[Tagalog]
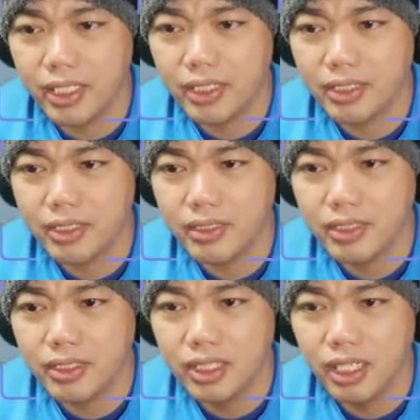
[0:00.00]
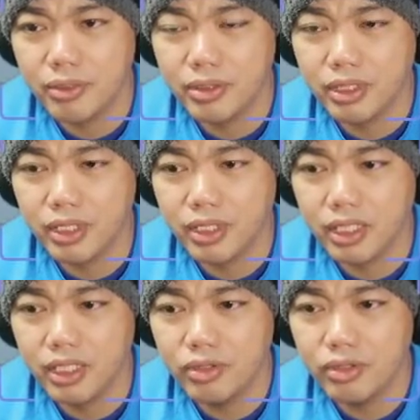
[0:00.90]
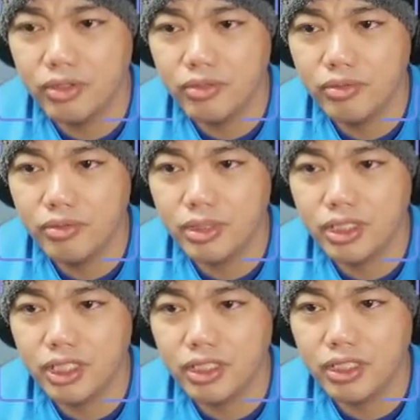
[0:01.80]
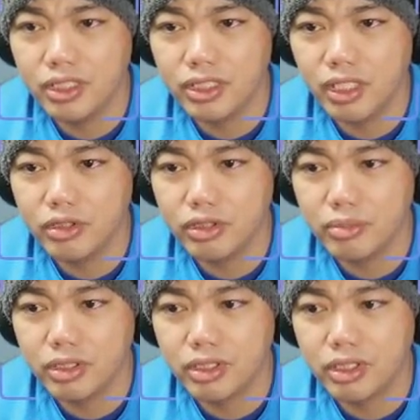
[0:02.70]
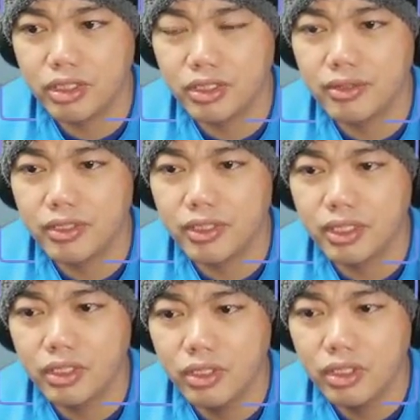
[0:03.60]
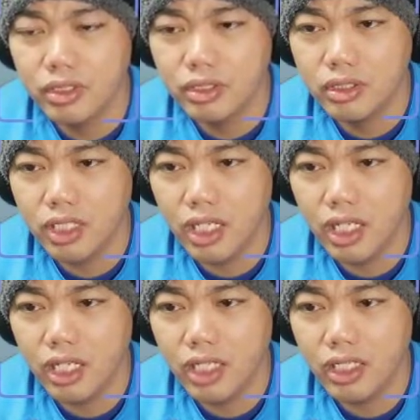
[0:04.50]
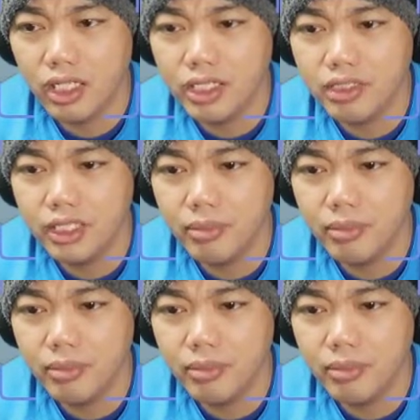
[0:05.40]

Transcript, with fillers: ng Abshare. Ganito yung machine, chaos machine. Sa case